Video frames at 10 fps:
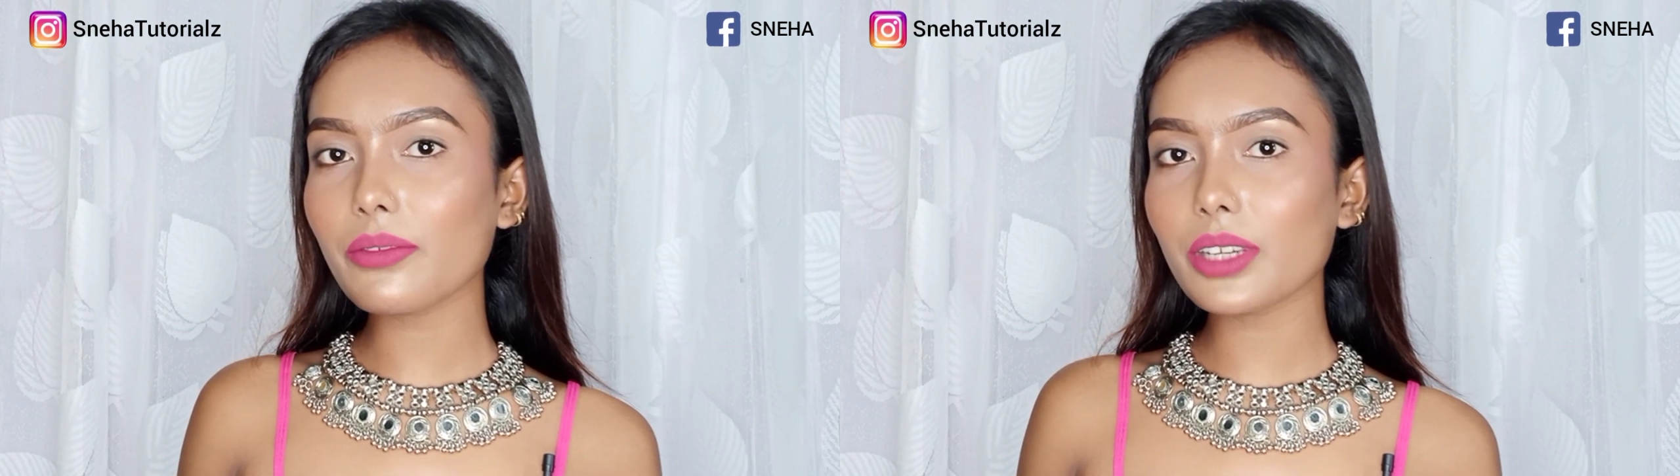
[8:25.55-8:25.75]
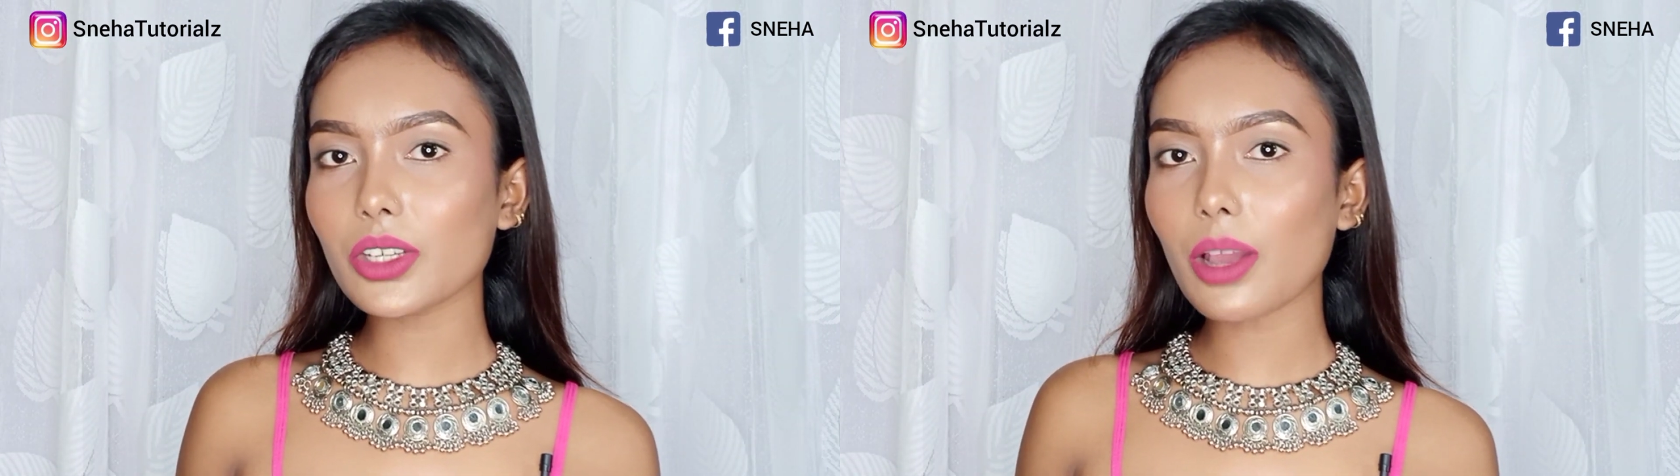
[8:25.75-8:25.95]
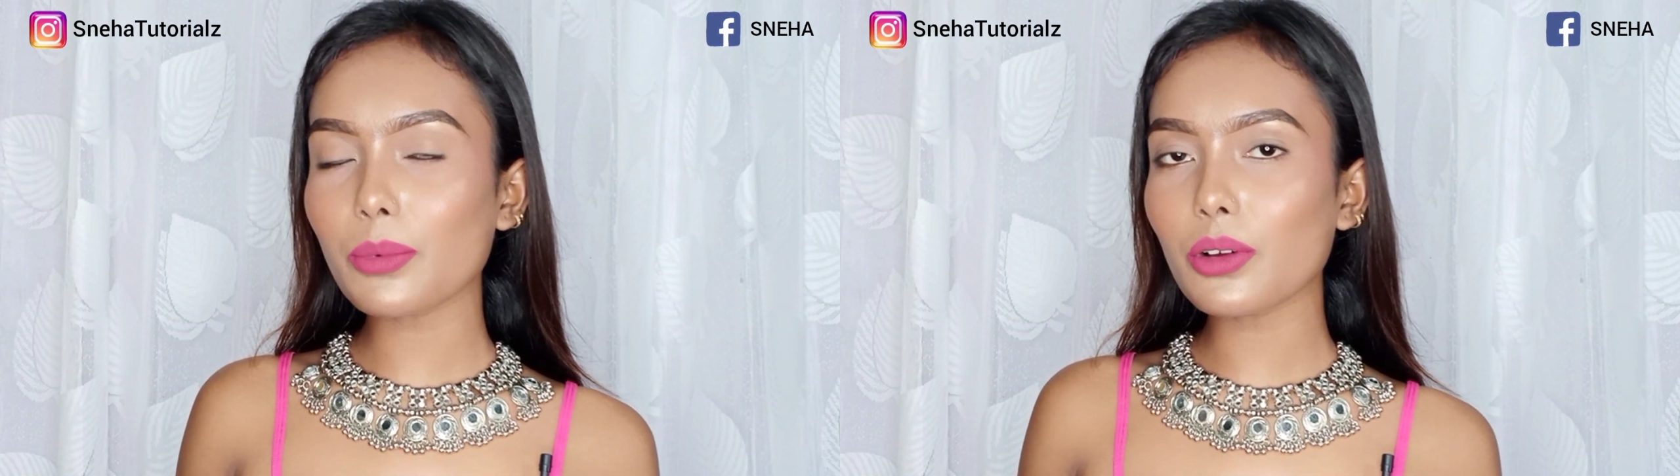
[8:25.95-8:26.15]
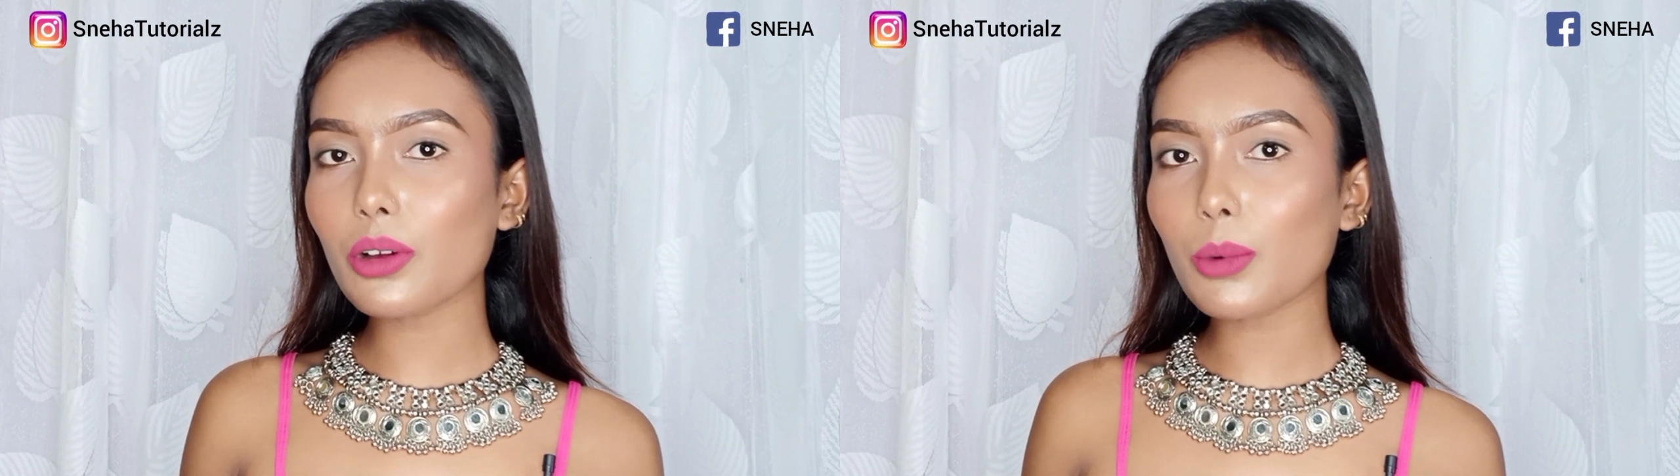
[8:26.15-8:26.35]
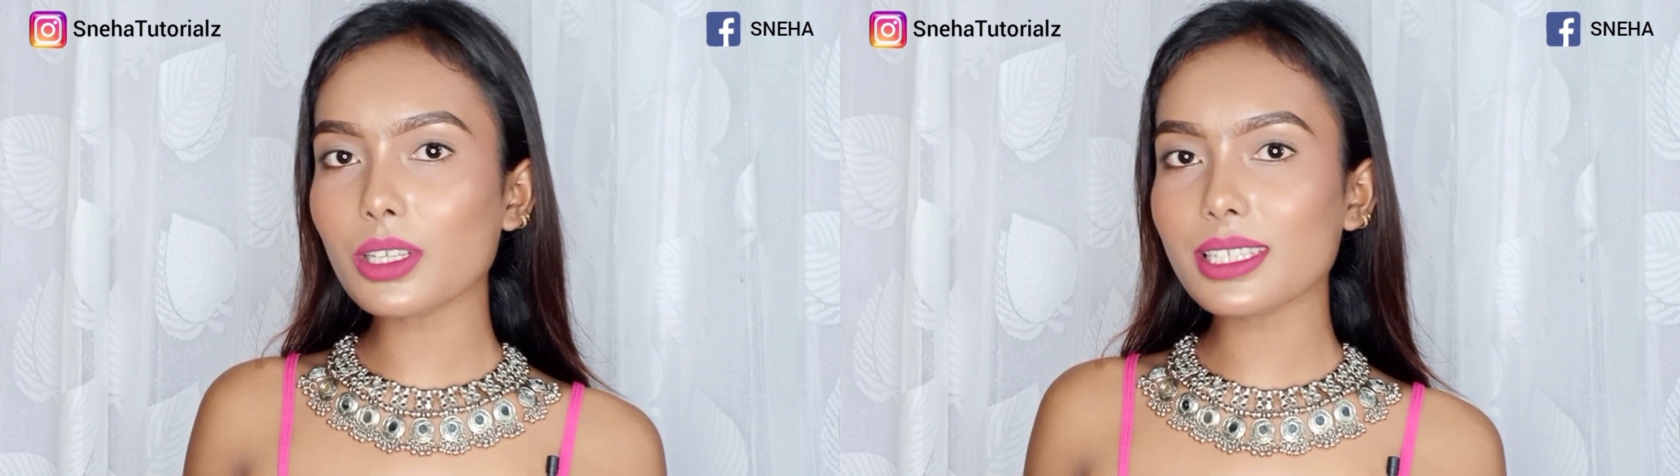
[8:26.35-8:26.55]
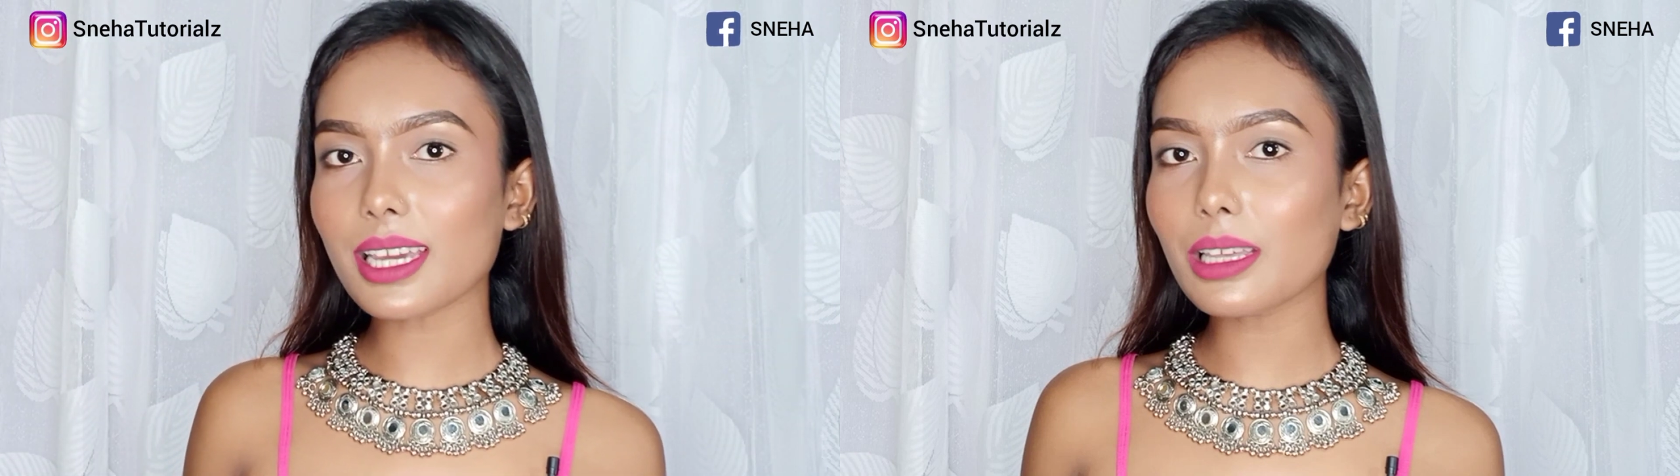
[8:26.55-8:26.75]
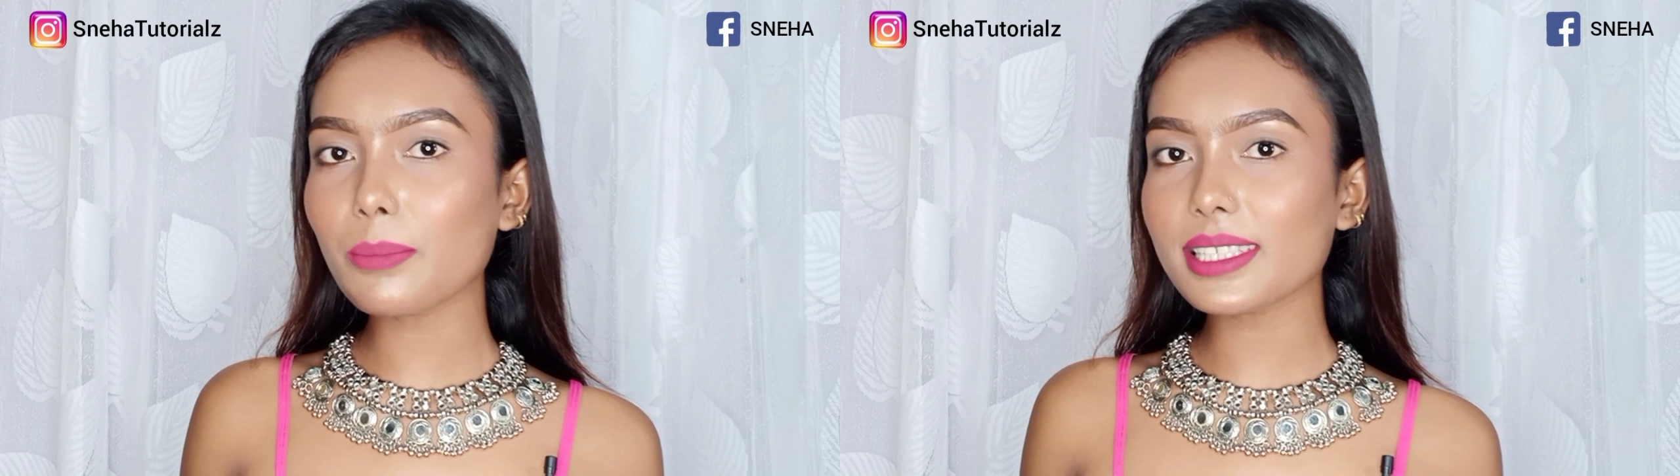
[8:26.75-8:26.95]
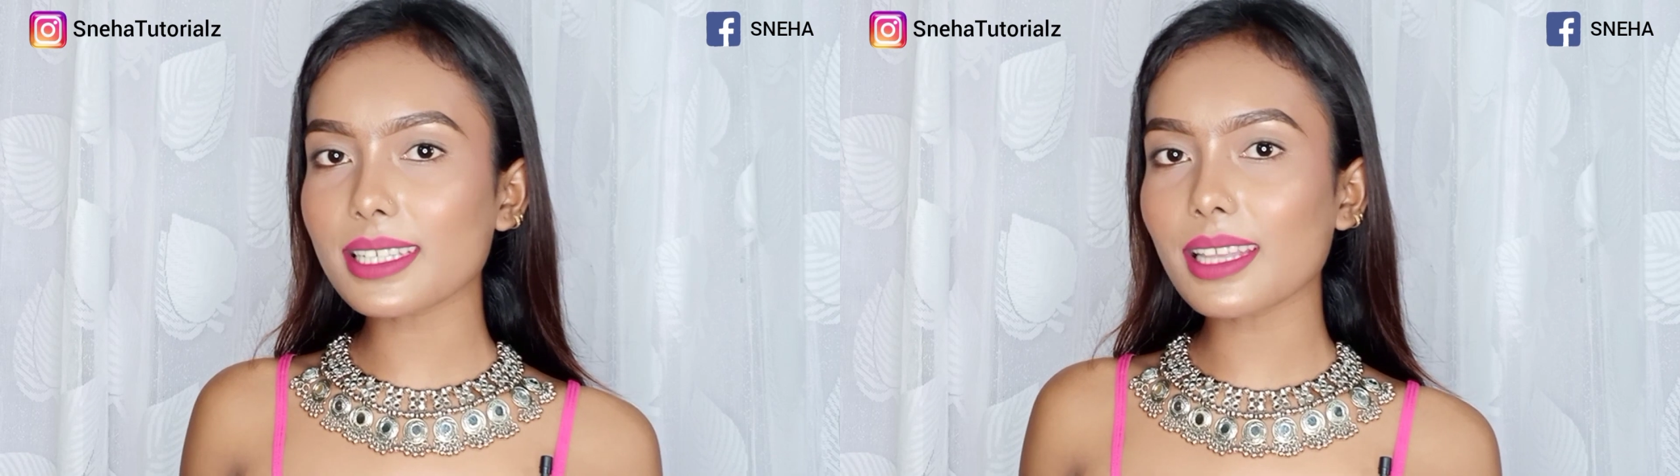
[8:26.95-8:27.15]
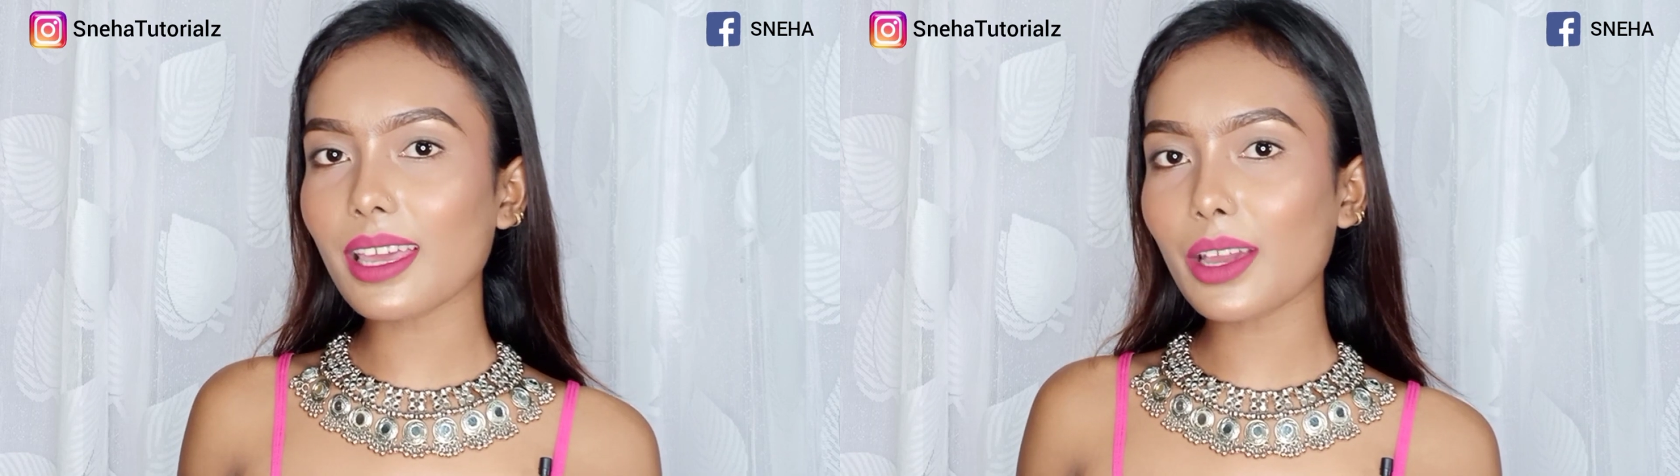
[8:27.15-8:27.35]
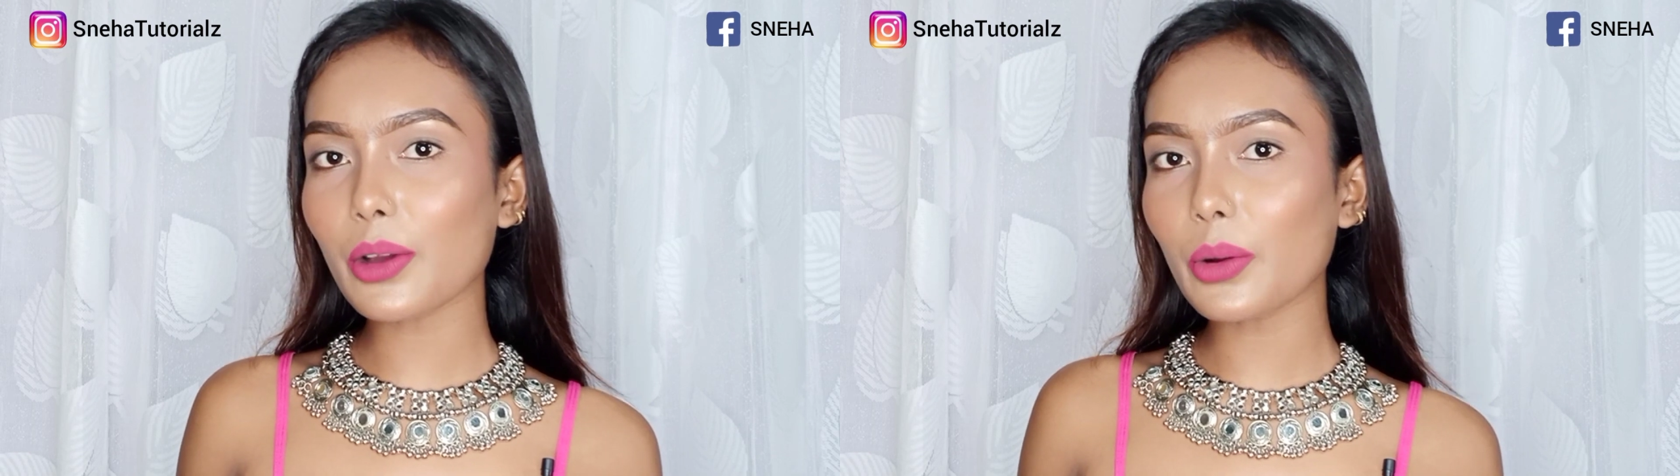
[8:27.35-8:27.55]
वीडियो आप लोगों को बहुत ज्यादा पसंद
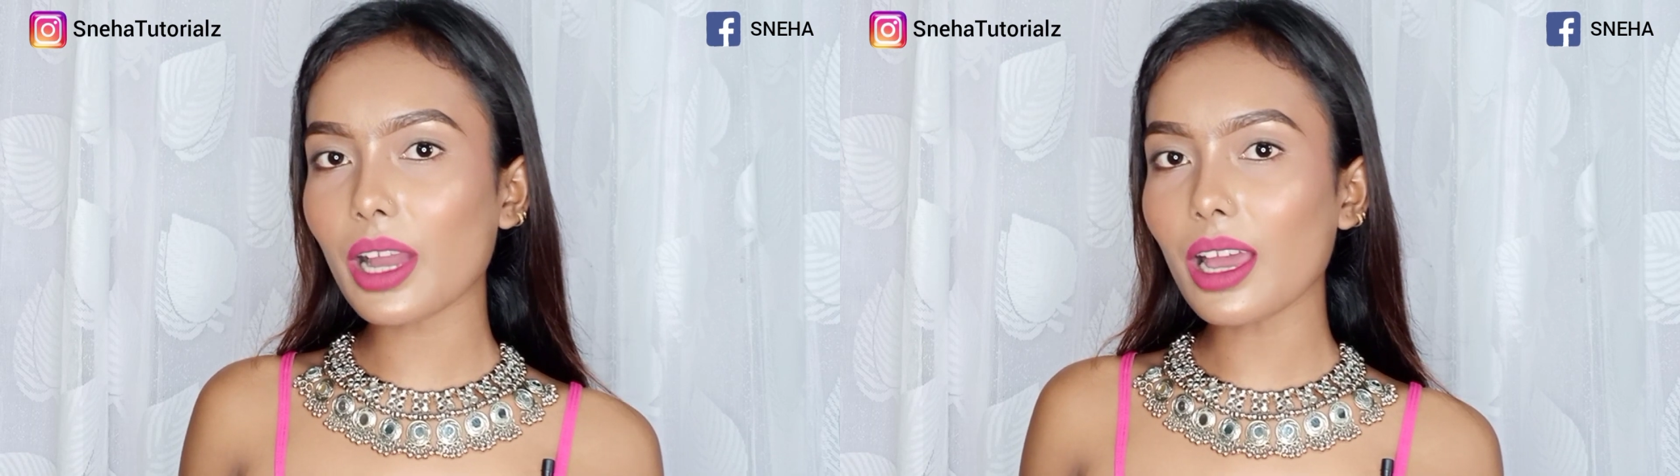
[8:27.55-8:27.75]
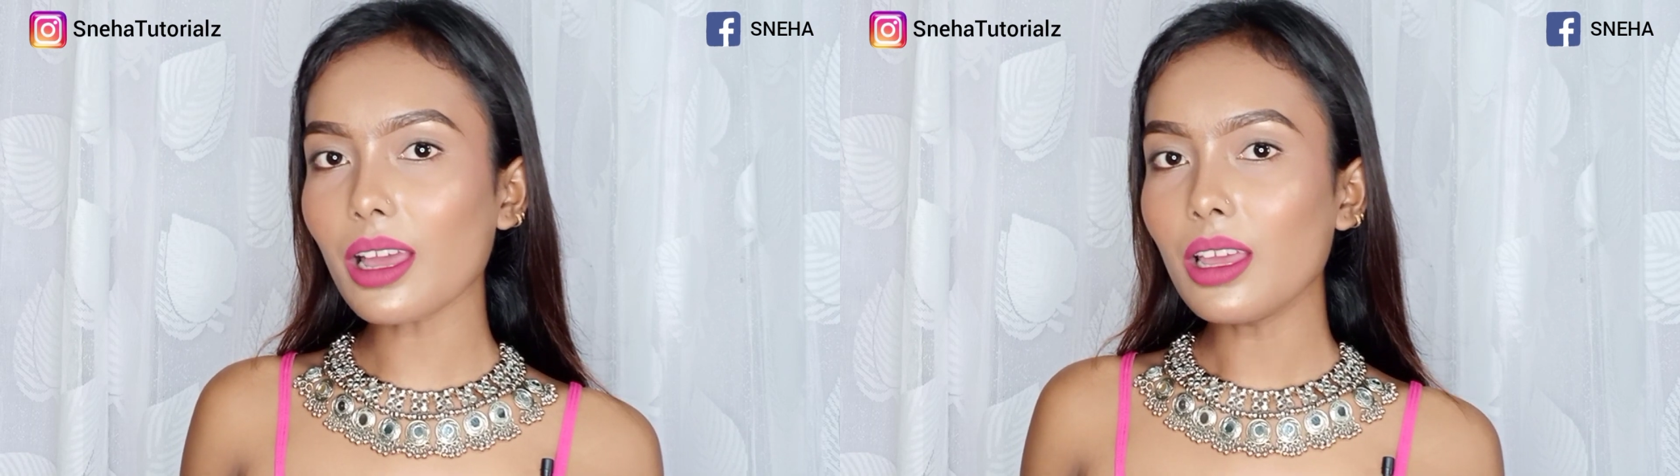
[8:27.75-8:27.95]
आया होगा